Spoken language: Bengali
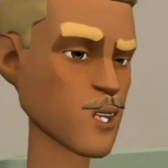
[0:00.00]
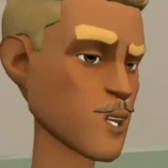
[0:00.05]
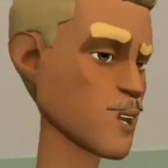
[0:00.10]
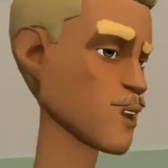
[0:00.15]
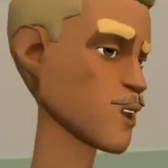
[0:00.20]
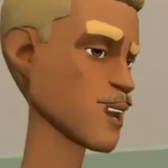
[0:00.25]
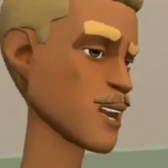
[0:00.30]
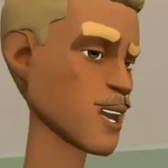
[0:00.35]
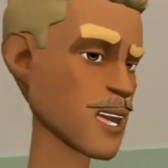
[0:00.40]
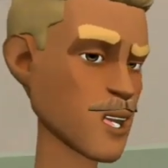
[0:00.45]
না
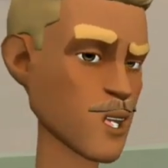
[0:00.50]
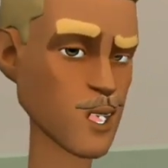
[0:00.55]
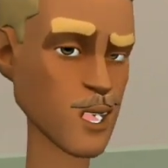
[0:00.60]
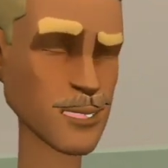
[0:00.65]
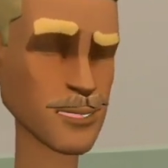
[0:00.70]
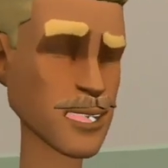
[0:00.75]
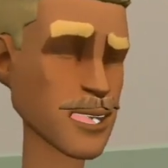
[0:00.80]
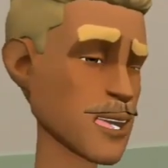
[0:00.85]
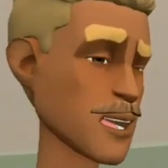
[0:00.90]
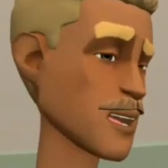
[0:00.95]
আর আমাকে
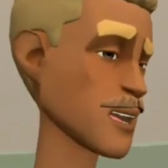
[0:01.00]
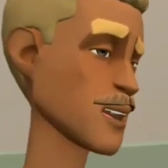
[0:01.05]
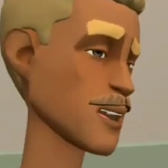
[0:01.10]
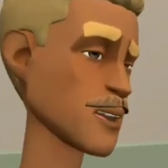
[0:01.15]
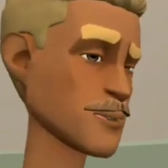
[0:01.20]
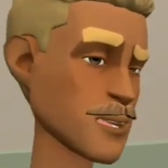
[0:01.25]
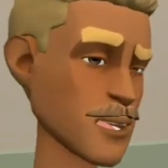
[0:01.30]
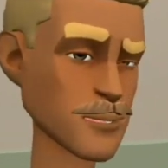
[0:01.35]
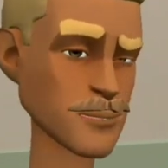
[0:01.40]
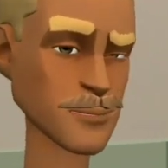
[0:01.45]
চ্যানেলটা একটু
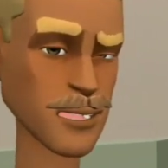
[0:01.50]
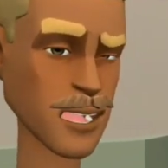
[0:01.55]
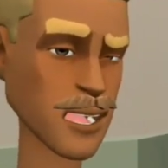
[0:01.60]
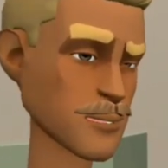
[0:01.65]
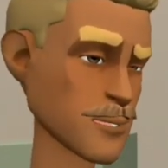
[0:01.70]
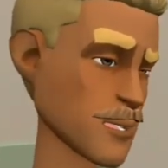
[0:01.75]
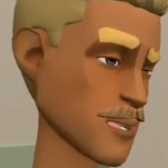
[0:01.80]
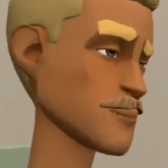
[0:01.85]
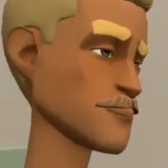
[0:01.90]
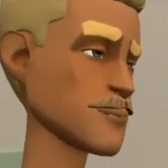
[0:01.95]
সাবস্ক্রাইব
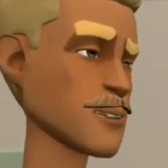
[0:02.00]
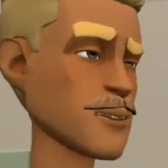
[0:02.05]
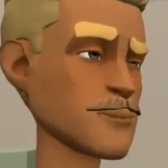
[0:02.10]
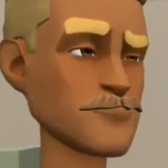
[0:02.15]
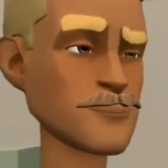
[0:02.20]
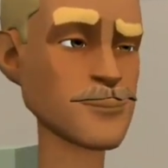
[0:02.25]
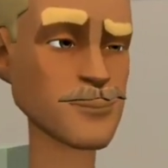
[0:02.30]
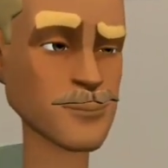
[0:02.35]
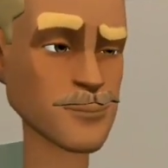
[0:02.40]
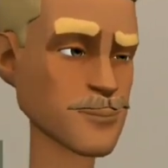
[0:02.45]
করে দেবেন
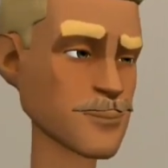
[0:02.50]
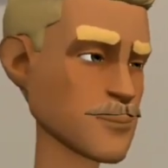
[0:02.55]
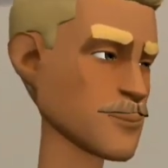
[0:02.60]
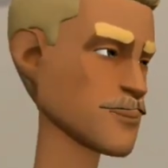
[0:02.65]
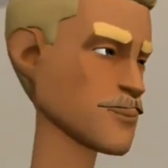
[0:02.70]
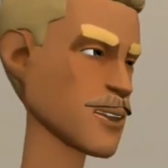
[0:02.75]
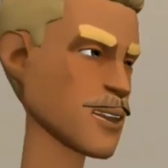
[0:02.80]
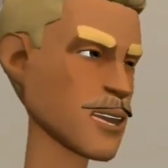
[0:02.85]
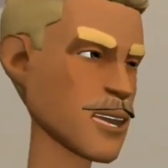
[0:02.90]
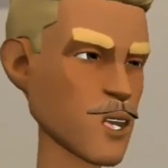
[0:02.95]

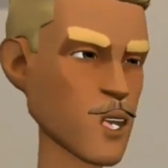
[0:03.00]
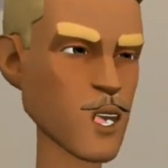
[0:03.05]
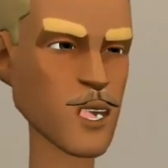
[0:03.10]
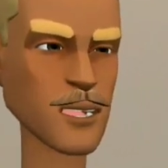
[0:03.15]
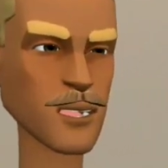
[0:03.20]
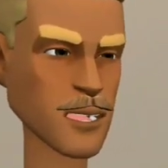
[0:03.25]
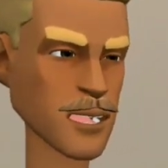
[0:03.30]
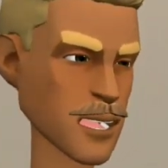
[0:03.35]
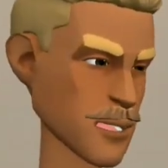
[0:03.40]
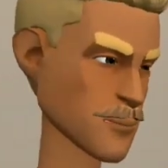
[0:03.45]
যাতে
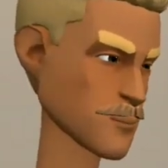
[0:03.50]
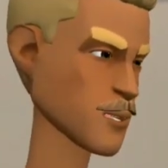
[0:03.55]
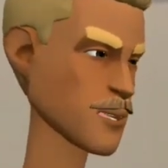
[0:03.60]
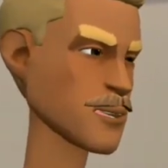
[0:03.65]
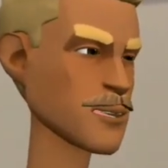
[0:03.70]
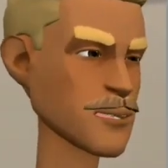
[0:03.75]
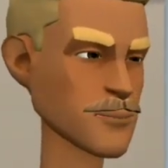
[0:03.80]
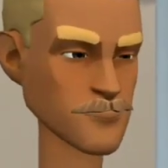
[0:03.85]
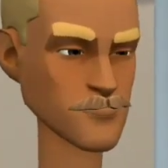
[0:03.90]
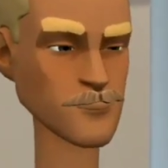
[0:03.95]
পরবর্তী ভিডিও
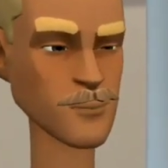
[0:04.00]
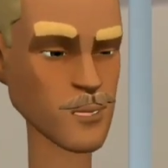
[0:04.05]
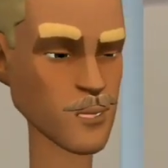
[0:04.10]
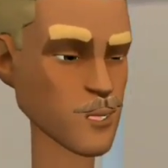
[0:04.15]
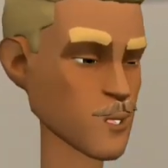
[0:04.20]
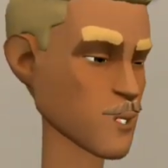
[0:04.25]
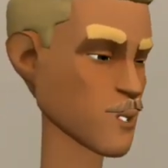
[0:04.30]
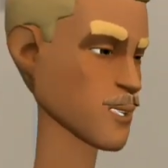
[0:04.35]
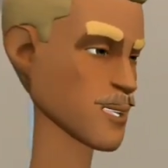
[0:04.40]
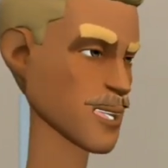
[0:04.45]

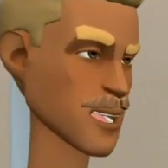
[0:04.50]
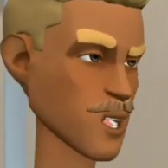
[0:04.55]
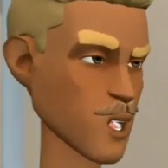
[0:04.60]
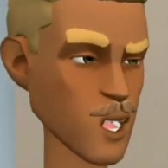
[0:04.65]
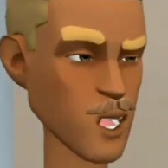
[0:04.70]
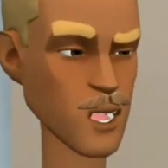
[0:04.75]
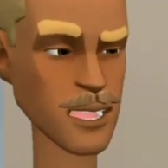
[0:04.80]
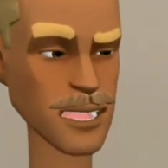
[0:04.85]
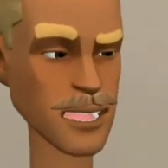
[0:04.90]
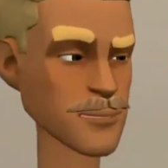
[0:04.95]
নোটিফিকেশান আপনারা
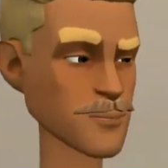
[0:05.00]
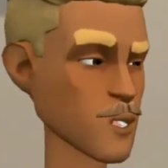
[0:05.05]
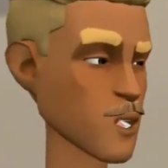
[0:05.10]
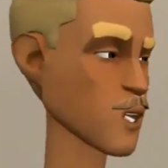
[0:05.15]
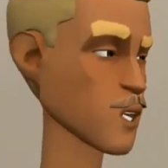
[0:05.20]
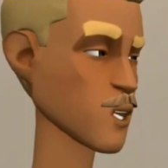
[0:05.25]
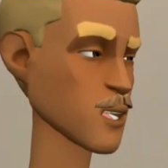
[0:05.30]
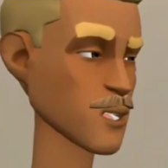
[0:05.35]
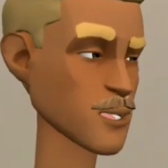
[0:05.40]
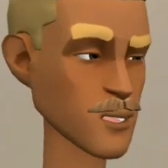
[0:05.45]
সবাই আগে
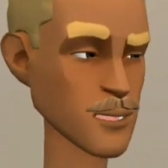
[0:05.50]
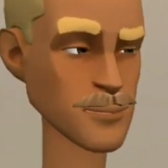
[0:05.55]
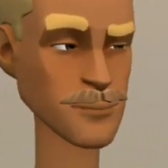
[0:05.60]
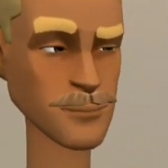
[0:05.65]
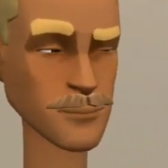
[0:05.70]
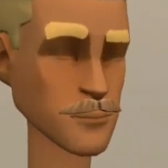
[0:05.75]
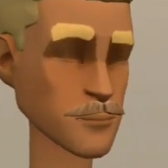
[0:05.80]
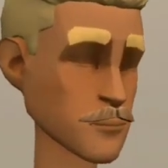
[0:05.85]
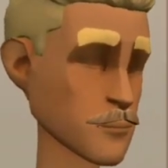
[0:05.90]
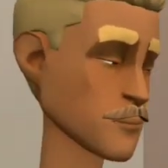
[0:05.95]
পাইয়ে যান
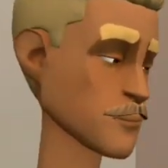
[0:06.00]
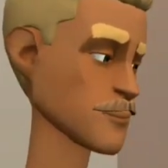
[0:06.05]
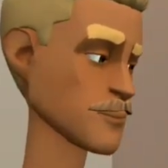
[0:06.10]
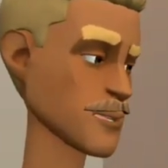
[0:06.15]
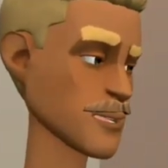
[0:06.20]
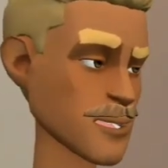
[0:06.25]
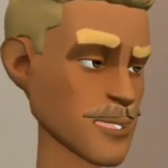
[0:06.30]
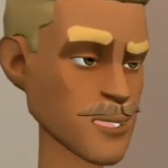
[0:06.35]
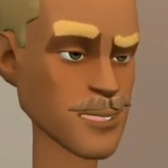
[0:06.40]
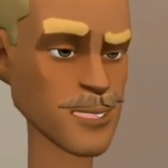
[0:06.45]
তো
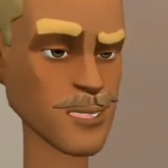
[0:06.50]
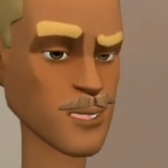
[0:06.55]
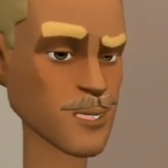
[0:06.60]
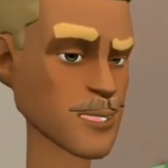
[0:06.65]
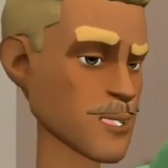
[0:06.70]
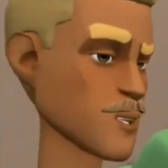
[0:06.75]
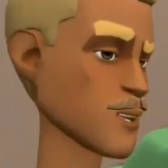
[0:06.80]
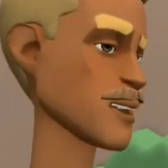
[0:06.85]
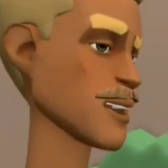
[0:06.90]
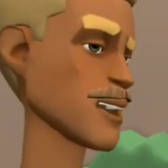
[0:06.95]
আজকে
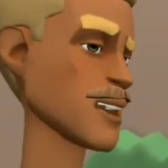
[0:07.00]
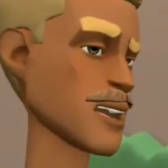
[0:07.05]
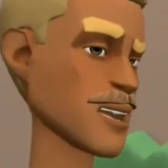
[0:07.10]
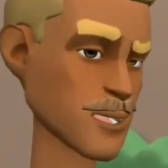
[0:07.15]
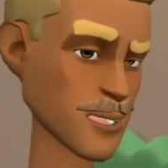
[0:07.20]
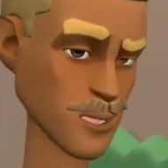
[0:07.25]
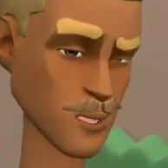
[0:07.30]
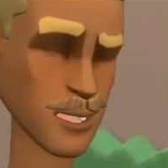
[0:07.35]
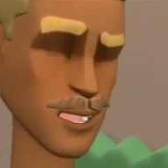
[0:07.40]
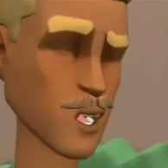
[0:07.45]
ভিডিওটা এই
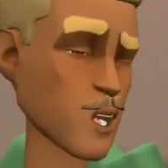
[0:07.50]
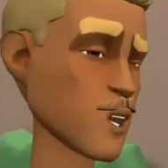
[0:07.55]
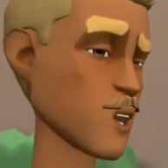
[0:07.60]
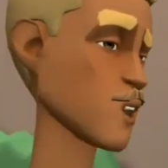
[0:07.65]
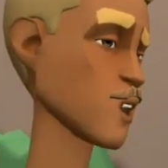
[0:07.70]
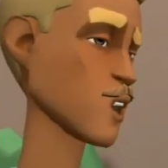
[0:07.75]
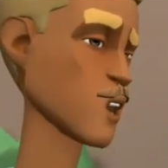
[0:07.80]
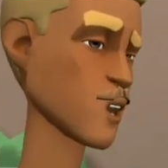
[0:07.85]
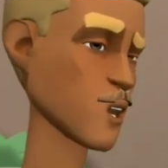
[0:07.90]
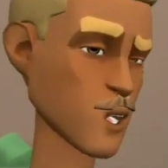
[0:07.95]
পর্যন্তই
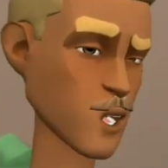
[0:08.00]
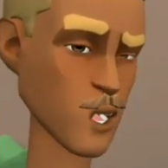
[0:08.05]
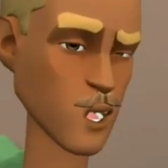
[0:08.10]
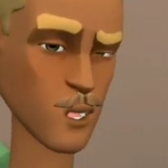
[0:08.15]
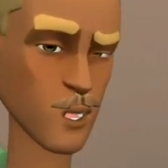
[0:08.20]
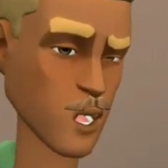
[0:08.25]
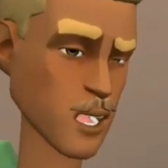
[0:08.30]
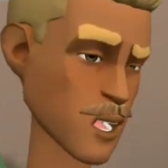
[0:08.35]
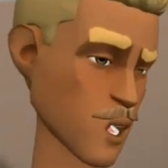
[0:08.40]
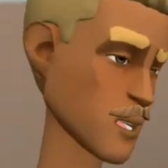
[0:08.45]
সবাই ভালো থাকেন
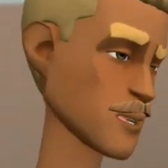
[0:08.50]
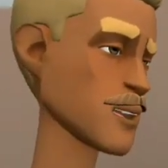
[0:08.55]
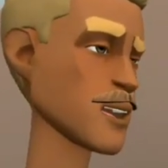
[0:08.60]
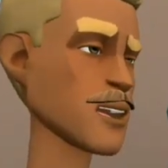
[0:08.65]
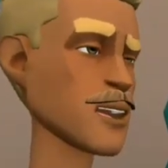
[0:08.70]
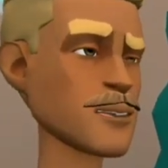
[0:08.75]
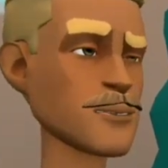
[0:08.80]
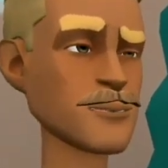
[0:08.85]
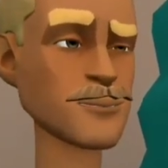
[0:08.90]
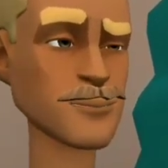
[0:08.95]
সুস্থ থাকেন